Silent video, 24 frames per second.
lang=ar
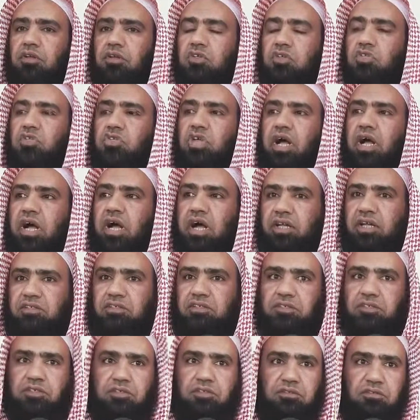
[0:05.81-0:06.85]

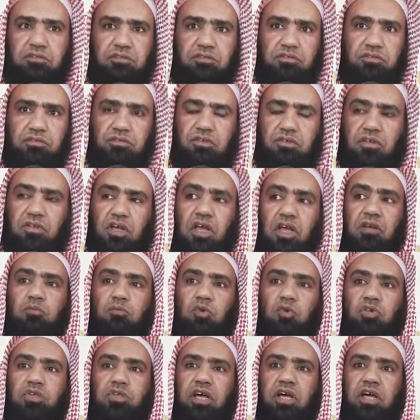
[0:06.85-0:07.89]
وانصاعت
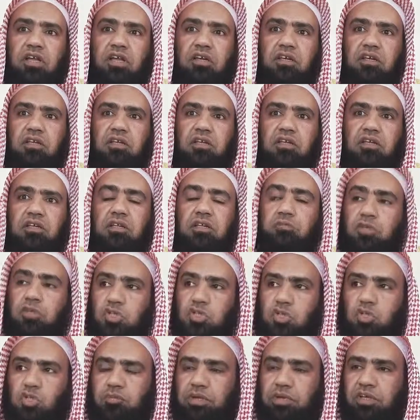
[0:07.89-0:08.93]
البلدان لابن
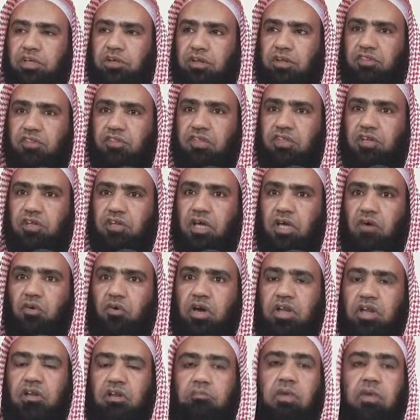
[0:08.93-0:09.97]
الزبير رضي الله
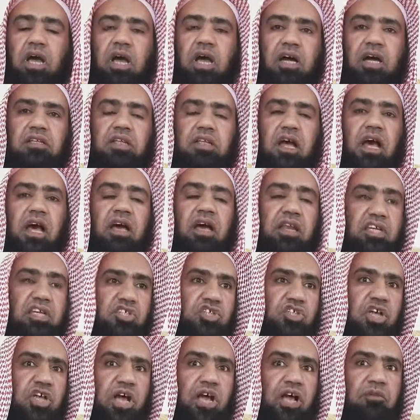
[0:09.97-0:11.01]
عنه ما عدا أهل
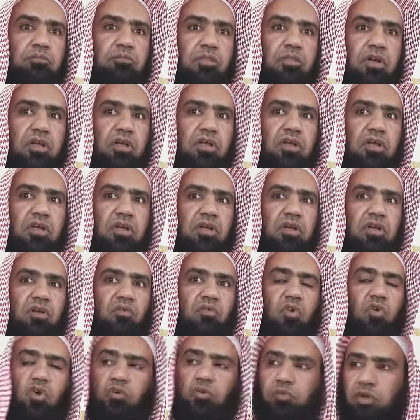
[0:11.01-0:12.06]
الشام
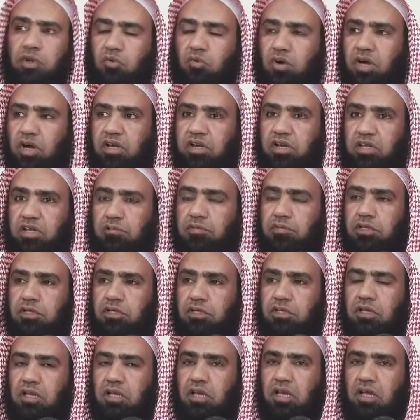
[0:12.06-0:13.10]
وهو مروان ابن
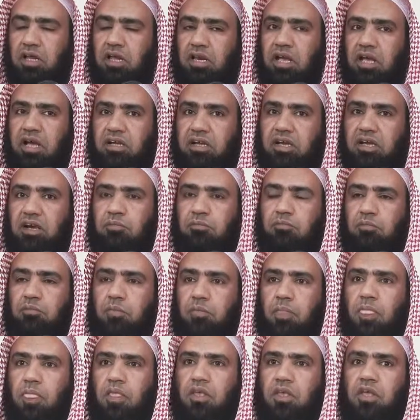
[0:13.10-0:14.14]
الحكم
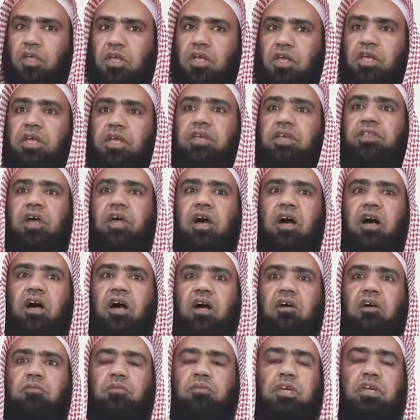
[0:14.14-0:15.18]

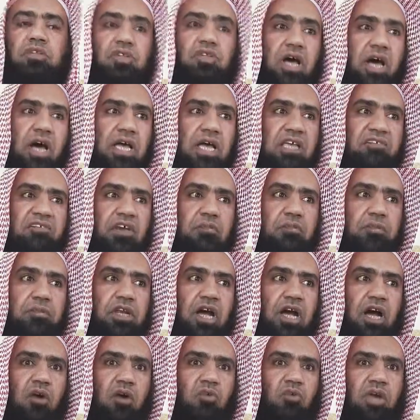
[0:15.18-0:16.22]
إذا بطائفة
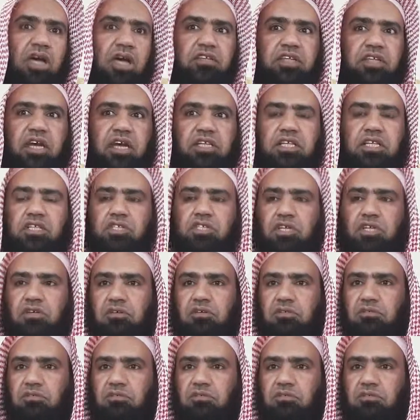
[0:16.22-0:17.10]
من هؤلاء تعتزل